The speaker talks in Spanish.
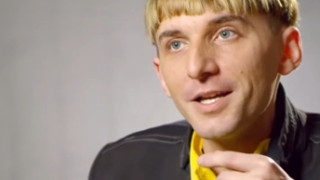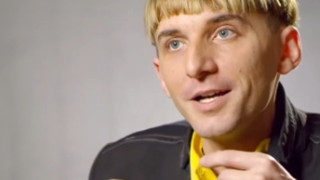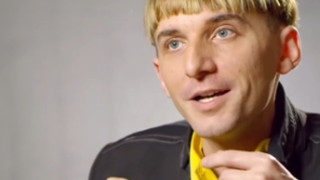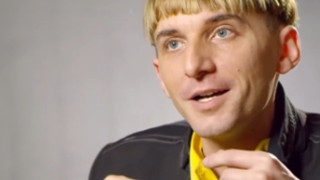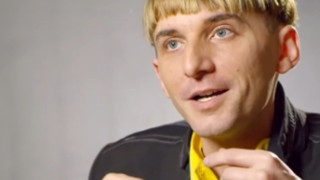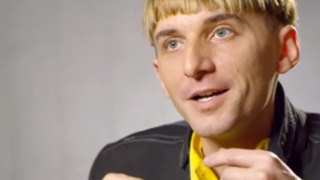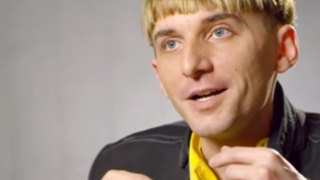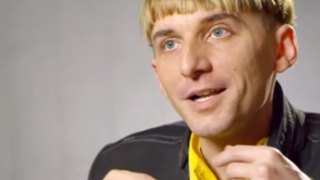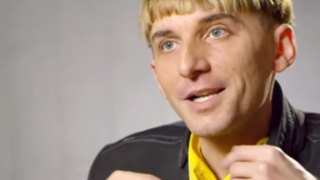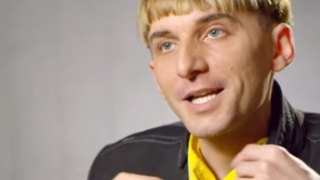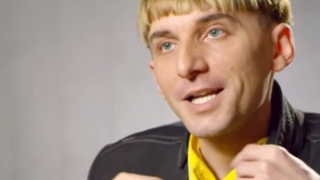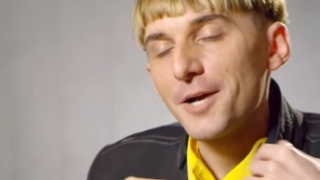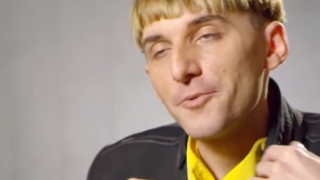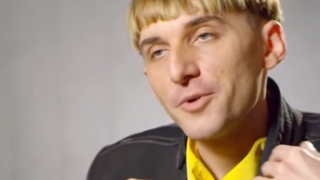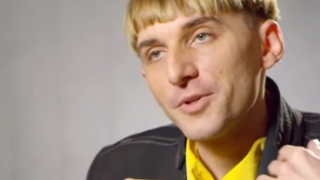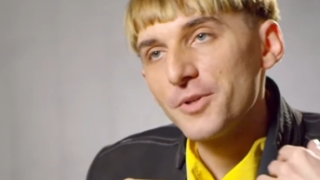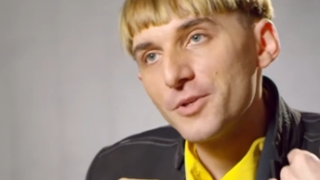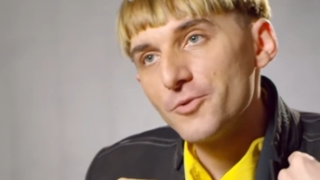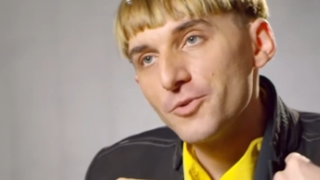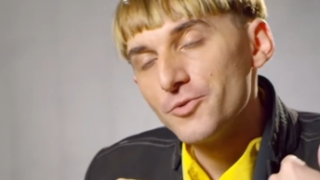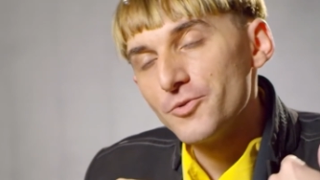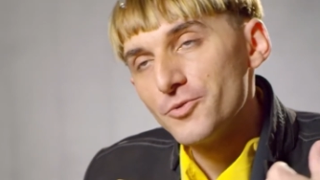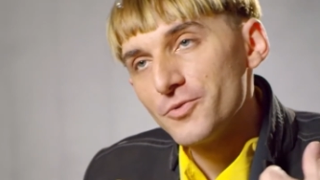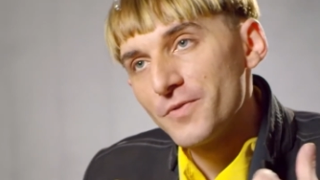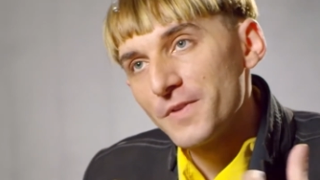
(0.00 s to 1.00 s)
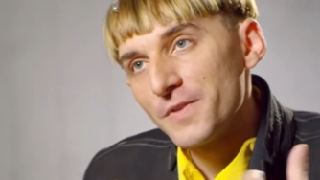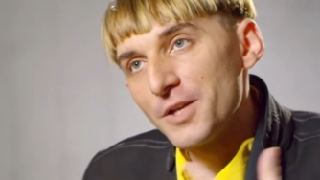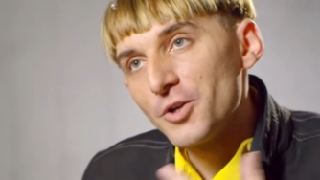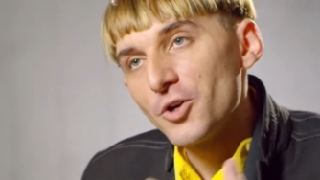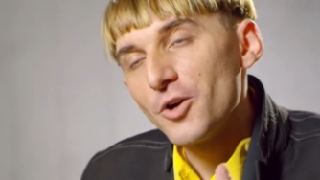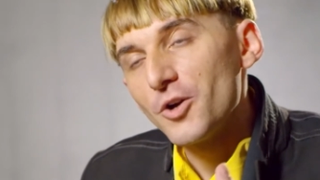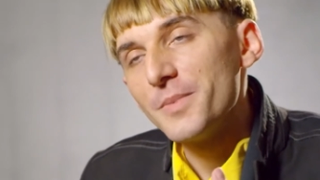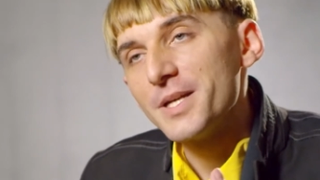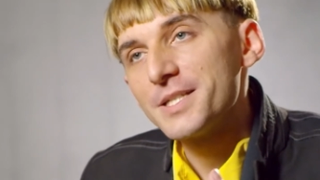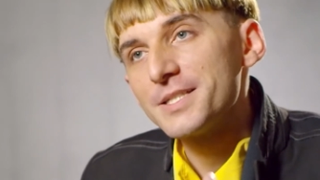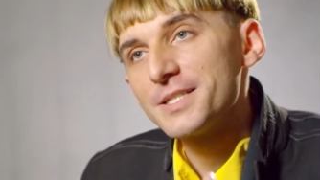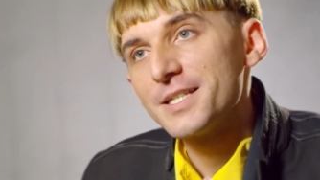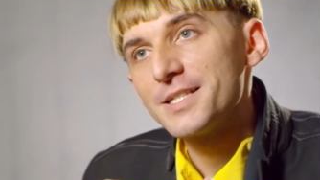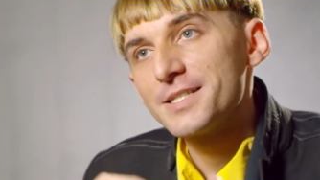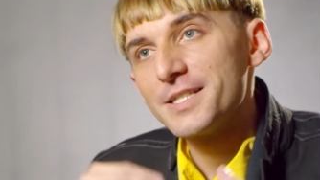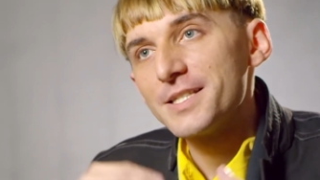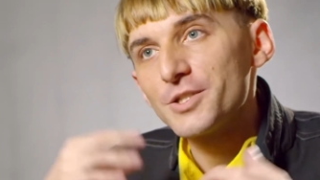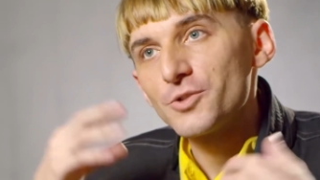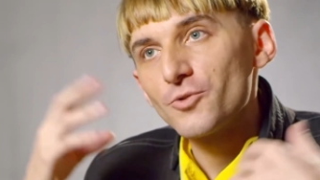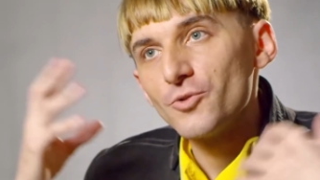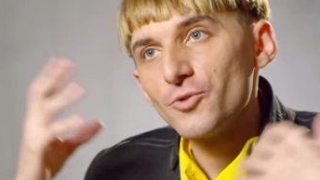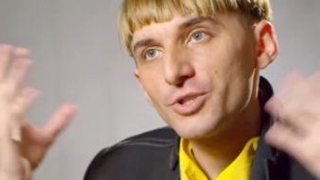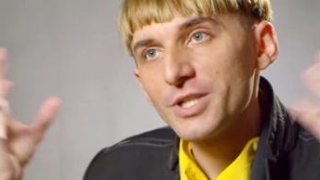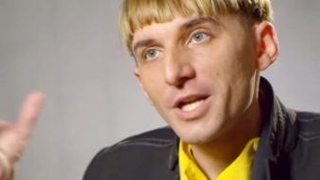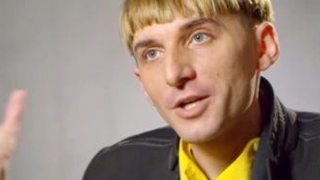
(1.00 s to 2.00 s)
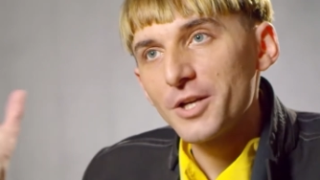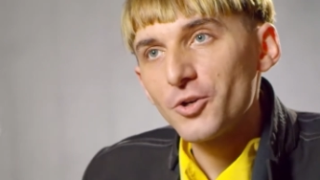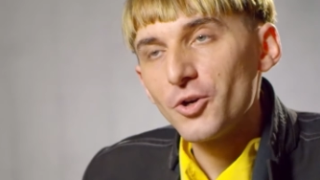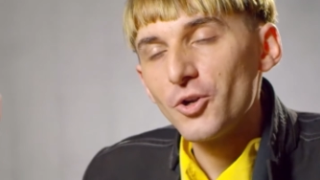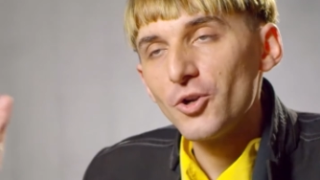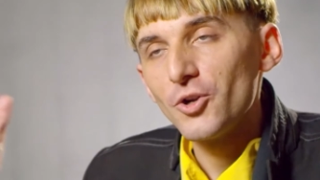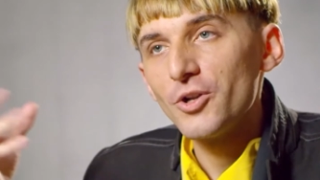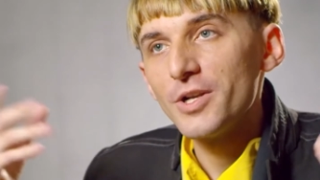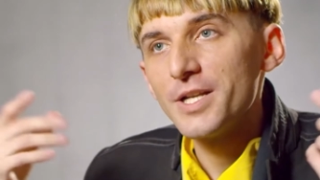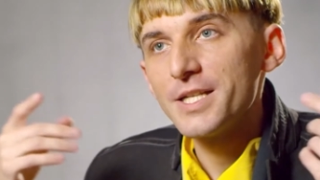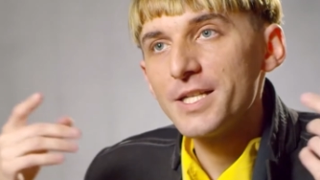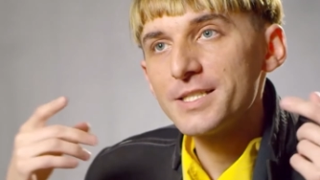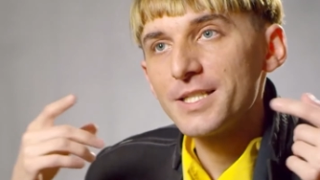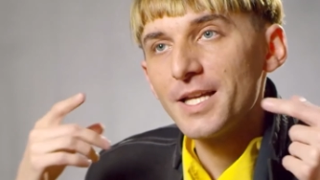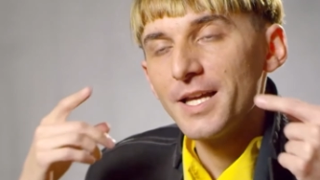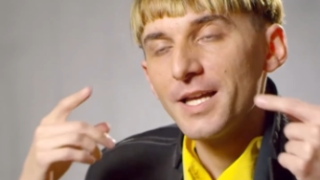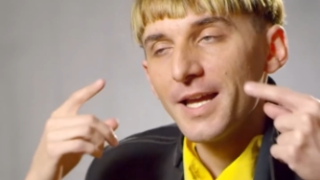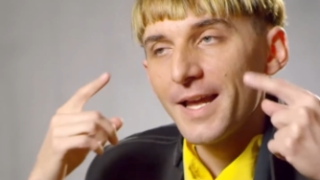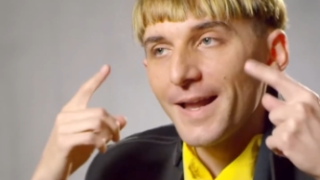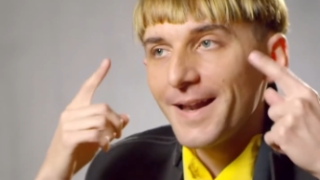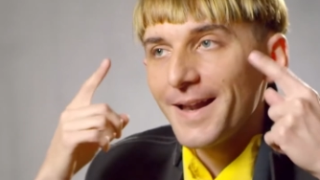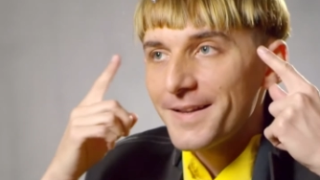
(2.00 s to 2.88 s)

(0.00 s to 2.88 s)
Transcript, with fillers: Ah, al cabo de cinco meses de escuchar colores,